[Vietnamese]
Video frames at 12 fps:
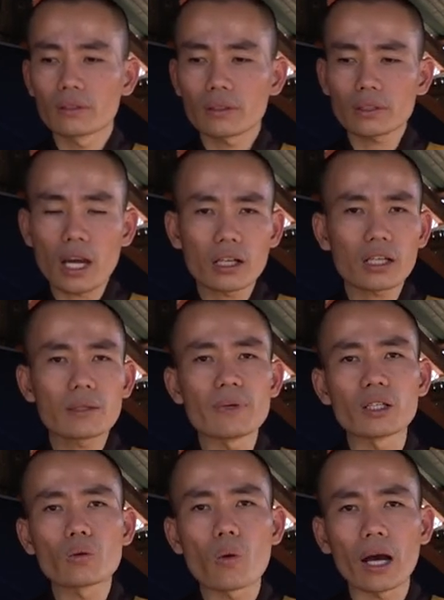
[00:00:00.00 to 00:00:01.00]
cái thân nó cứ
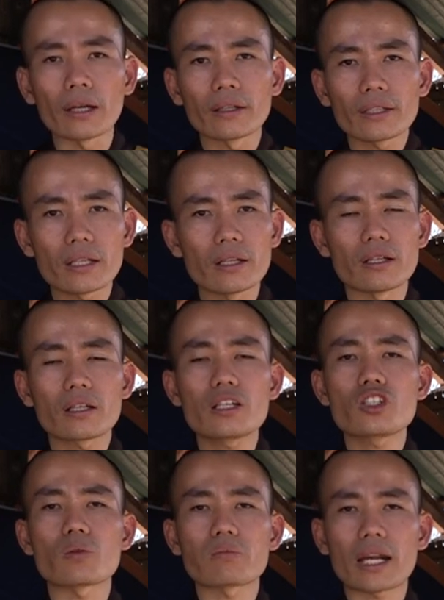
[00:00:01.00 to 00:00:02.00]
bệnh hoài gia đình nó cứ
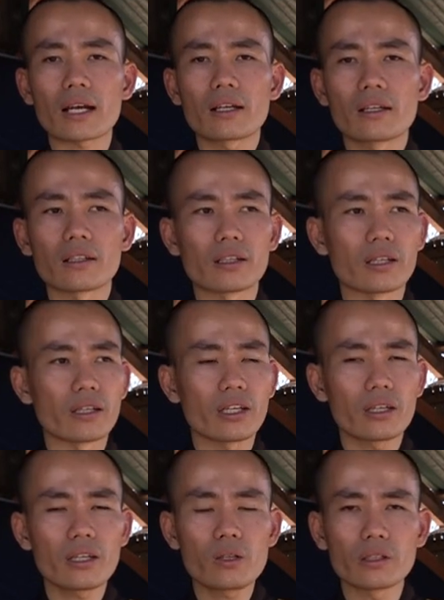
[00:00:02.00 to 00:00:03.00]
trục trặc người
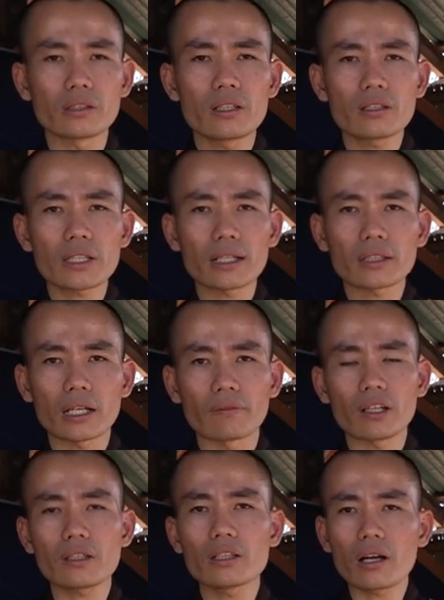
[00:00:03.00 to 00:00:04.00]
yêu người thương chân thành
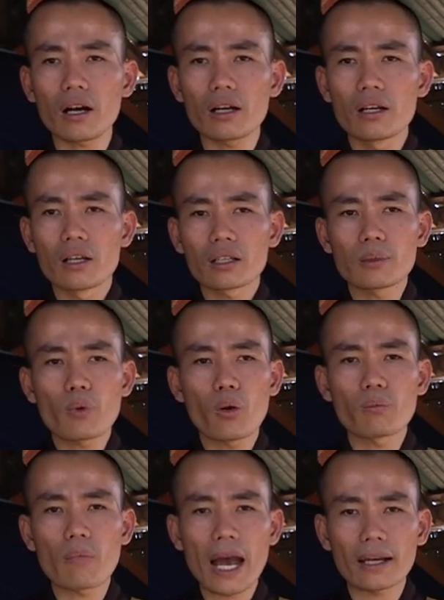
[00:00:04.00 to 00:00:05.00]
vẫn chưa có cứ
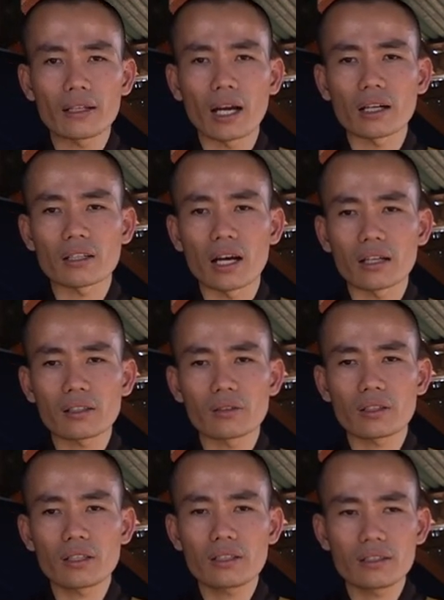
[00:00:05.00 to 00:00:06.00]
bôn ba cái lận đận rồi
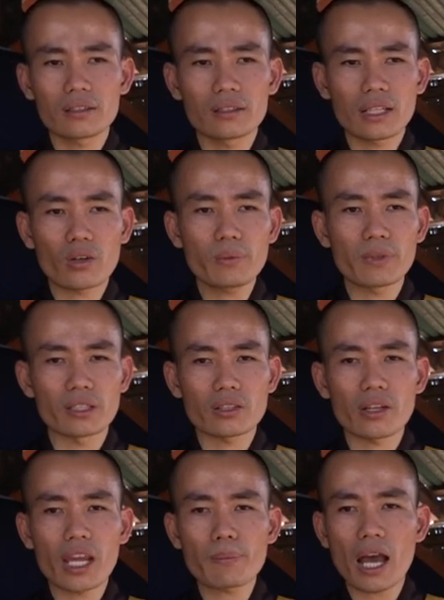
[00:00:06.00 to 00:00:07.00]
cứ nói mình
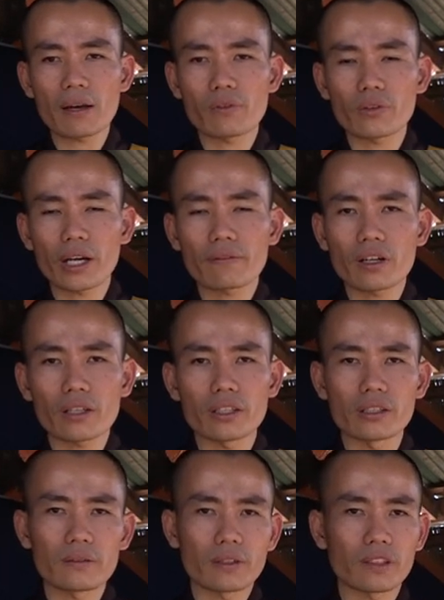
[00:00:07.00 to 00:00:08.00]
sao fa forever vậy
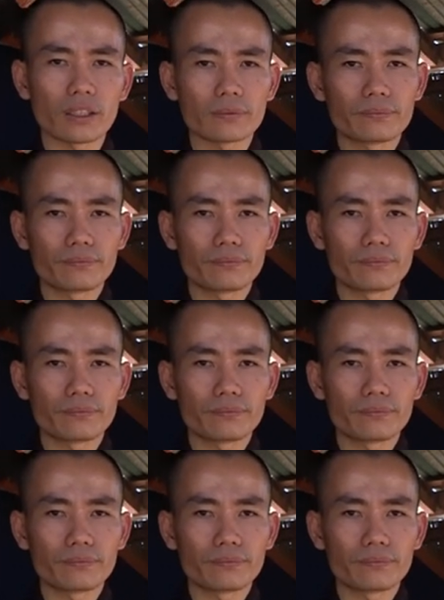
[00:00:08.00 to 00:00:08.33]
đó vân vân